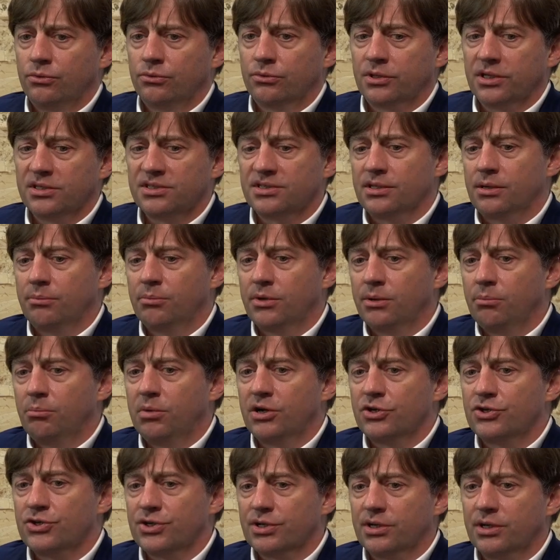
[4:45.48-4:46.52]
У нас самая
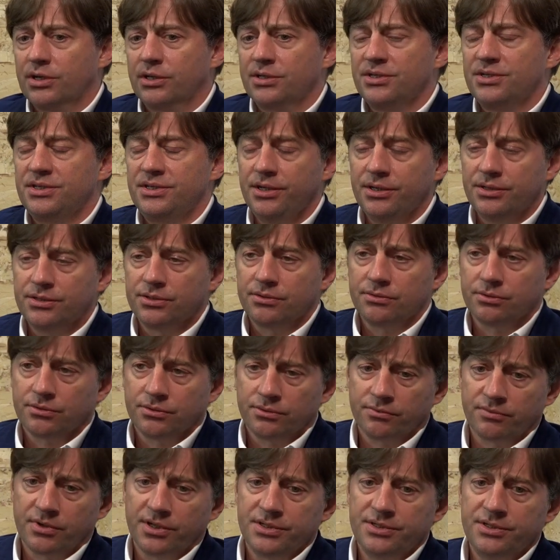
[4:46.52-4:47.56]
большая сеть э,
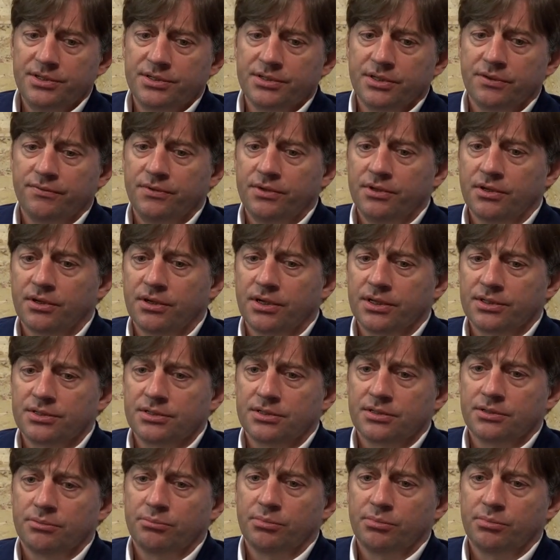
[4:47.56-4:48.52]
в Российской Федерации,